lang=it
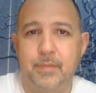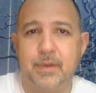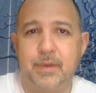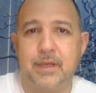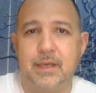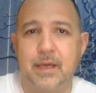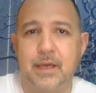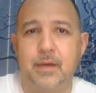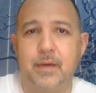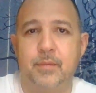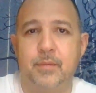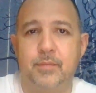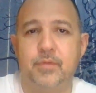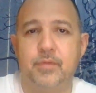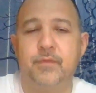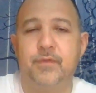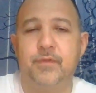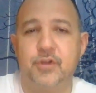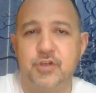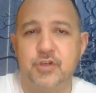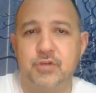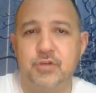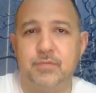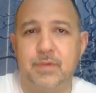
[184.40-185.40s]
perché più
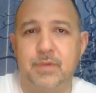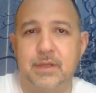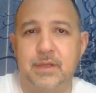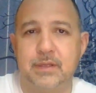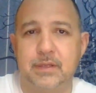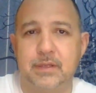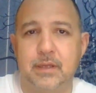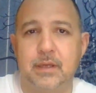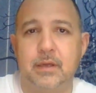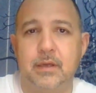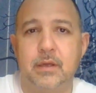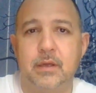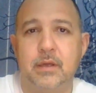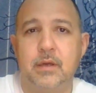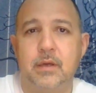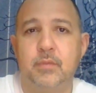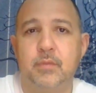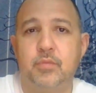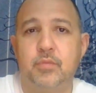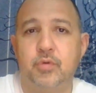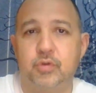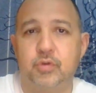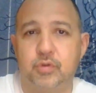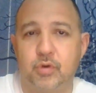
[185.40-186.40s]
facilmente
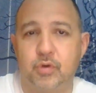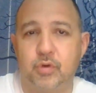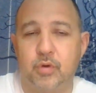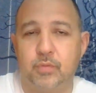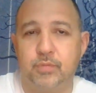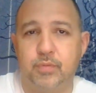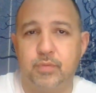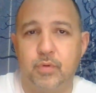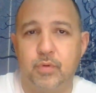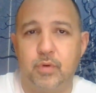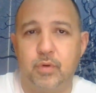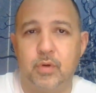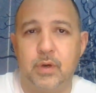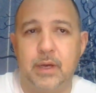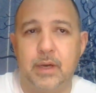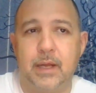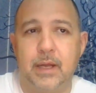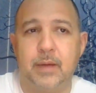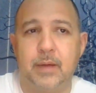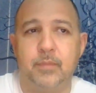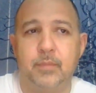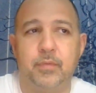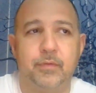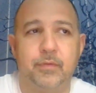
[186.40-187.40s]
purtroppo
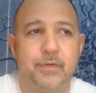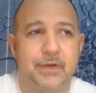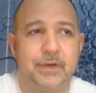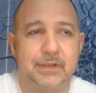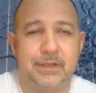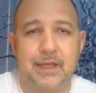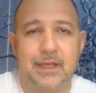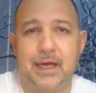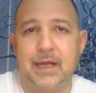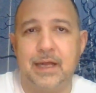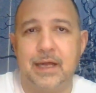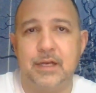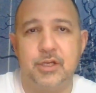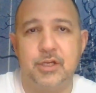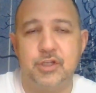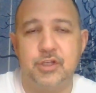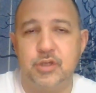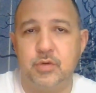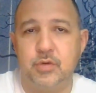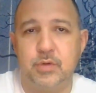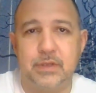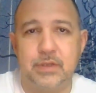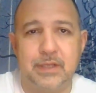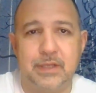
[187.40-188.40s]
la povertà,
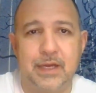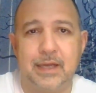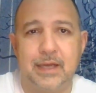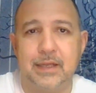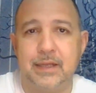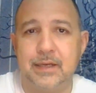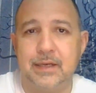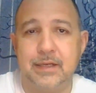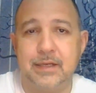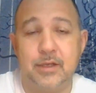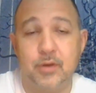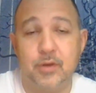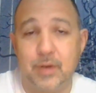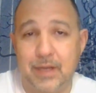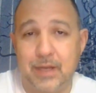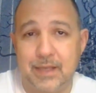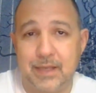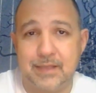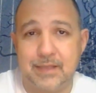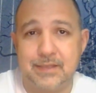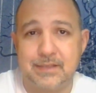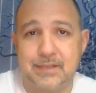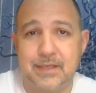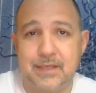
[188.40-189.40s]
l'ingenuità,
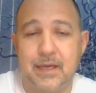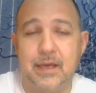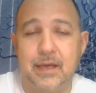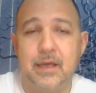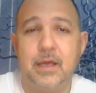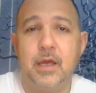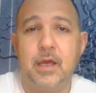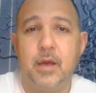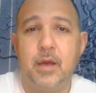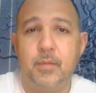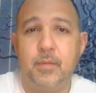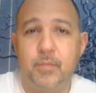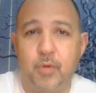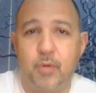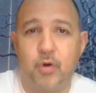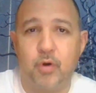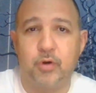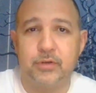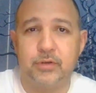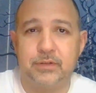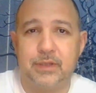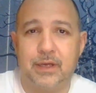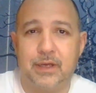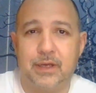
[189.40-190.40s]
l'ignoranza
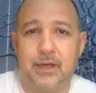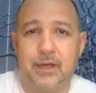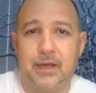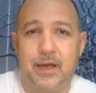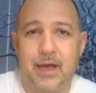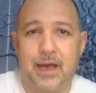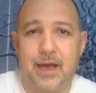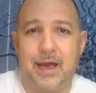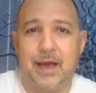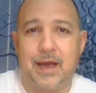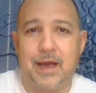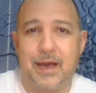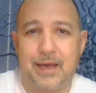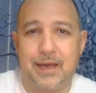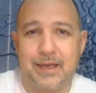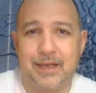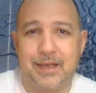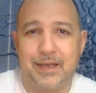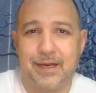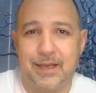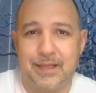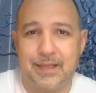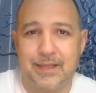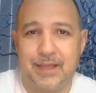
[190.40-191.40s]
porta a
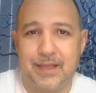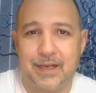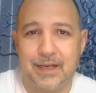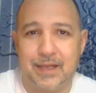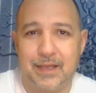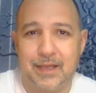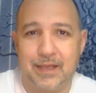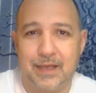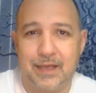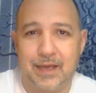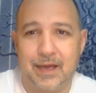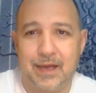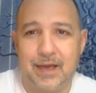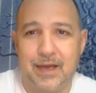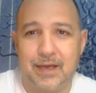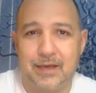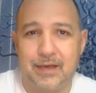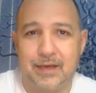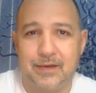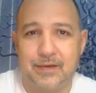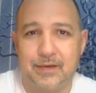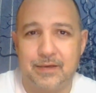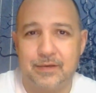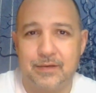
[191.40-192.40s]
credere, a
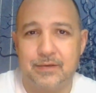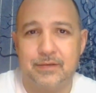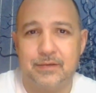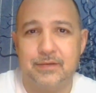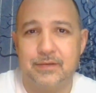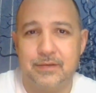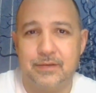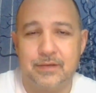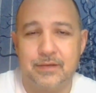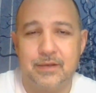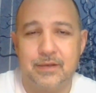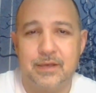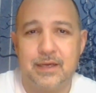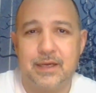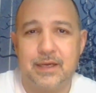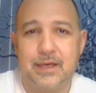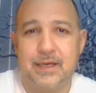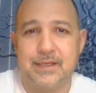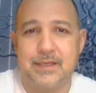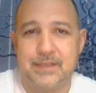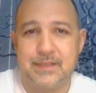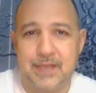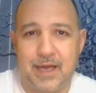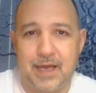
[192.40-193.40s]
eh,
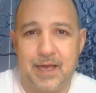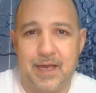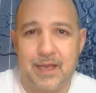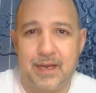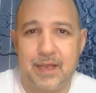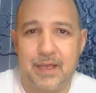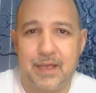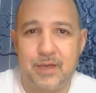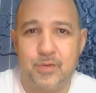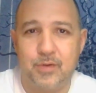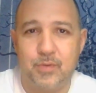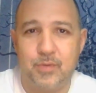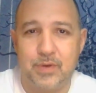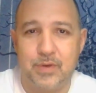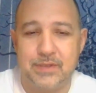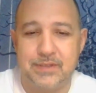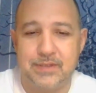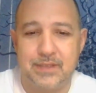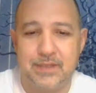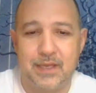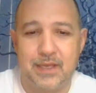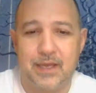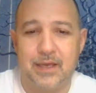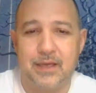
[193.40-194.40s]
cascare in
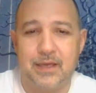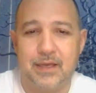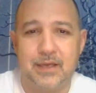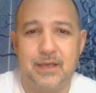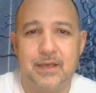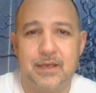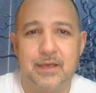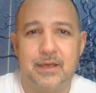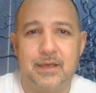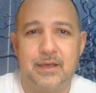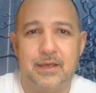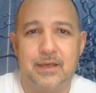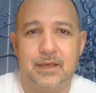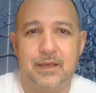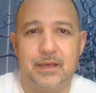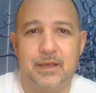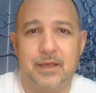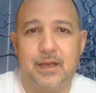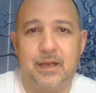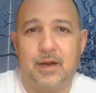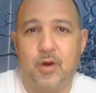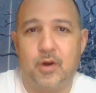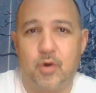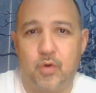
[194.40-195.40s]
questi eh,
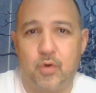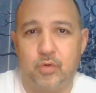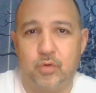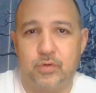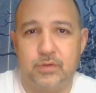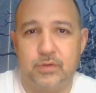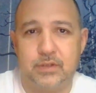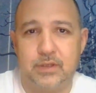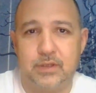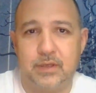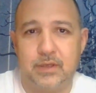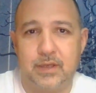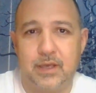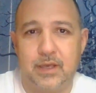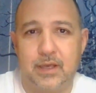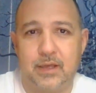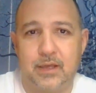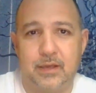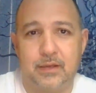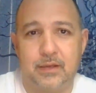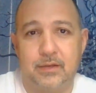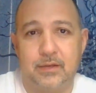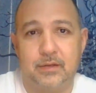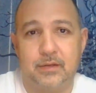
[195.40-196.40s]
racconti che
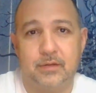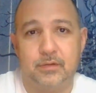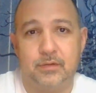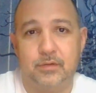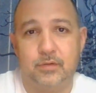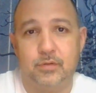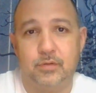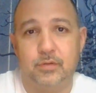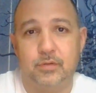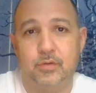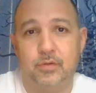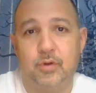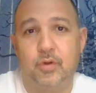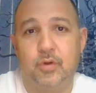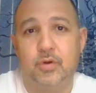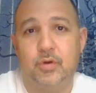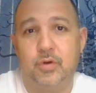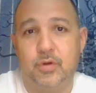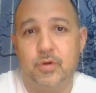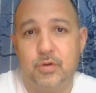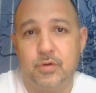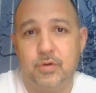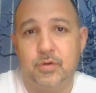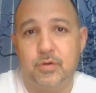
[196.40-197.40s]
eh,
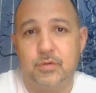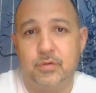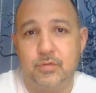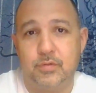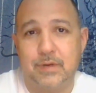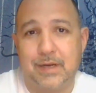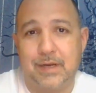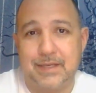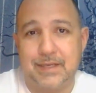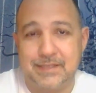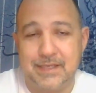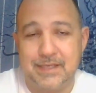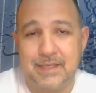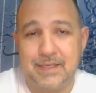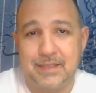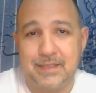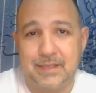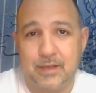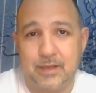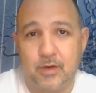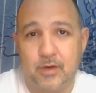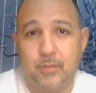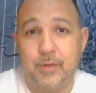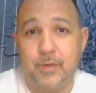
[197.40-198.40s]
non
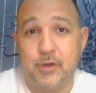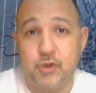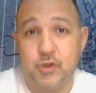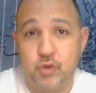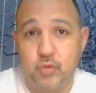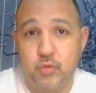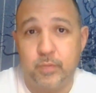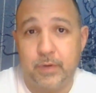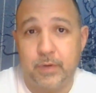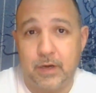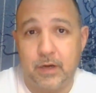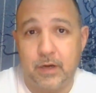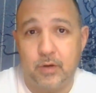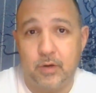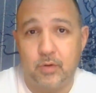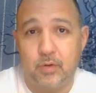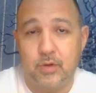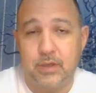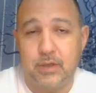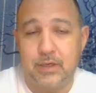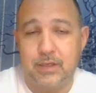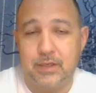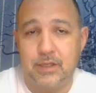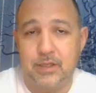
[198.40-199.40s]
rasentano ma superano
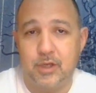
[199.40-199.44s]
il